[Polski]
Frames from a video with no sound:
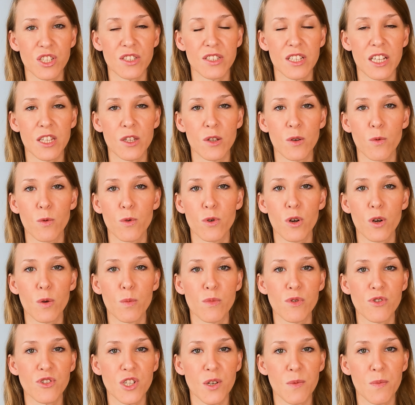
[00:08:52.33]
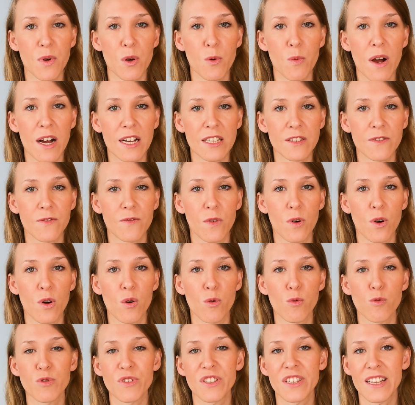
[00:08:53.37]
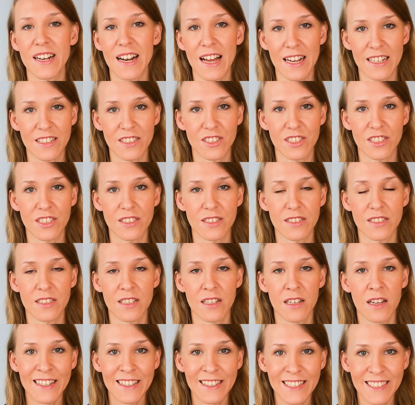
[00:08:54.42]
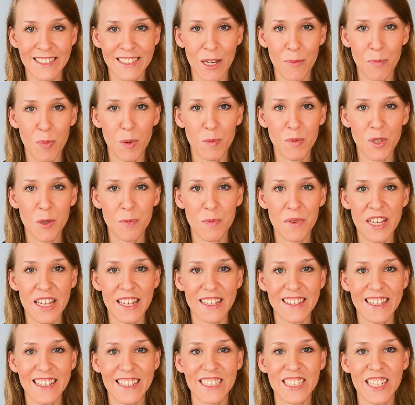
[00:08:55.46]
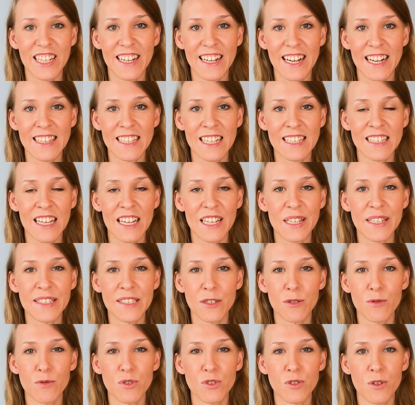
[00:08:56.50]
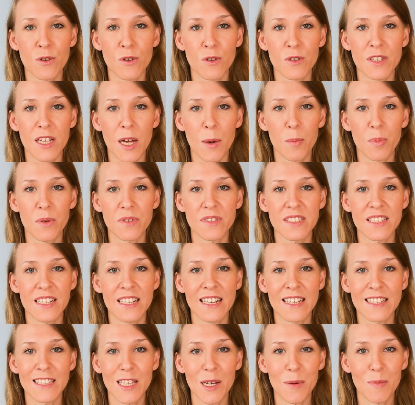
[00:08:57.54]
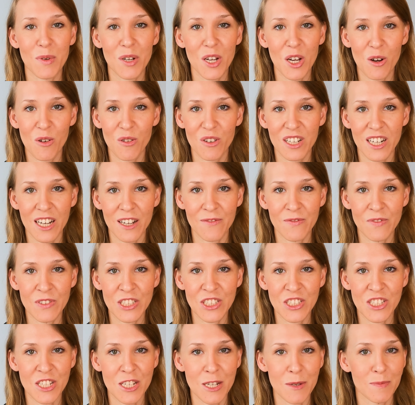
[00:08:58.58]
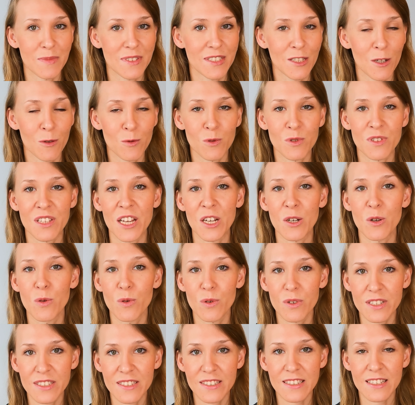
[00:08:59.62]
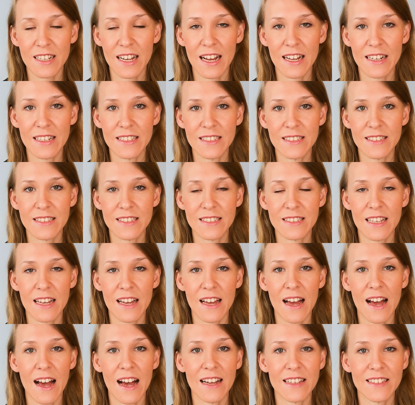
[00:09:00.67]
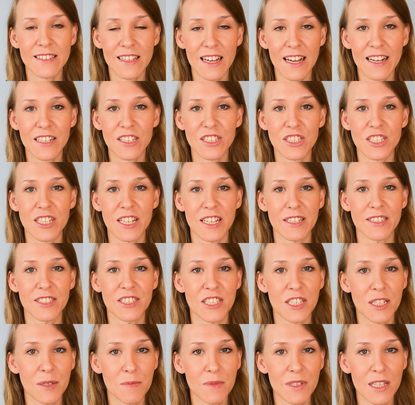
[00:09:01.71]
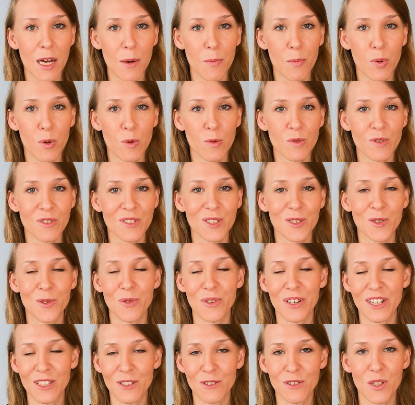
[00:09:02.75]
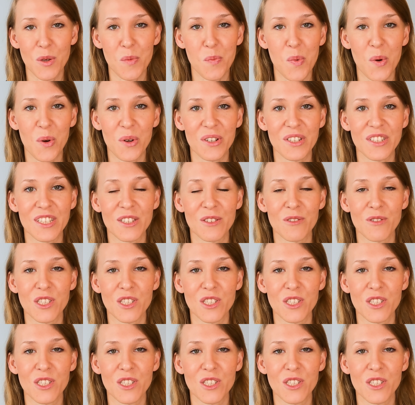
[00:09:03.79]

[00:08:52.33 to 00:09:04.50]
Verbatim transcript: że ten urok możemy łatwo utracić. Nie zapomnijmy jednak, że Kanada jest różnorodna pod względem geograficznym. Są tutaj góry skaliste, a także zimna północ, której do tej pory nie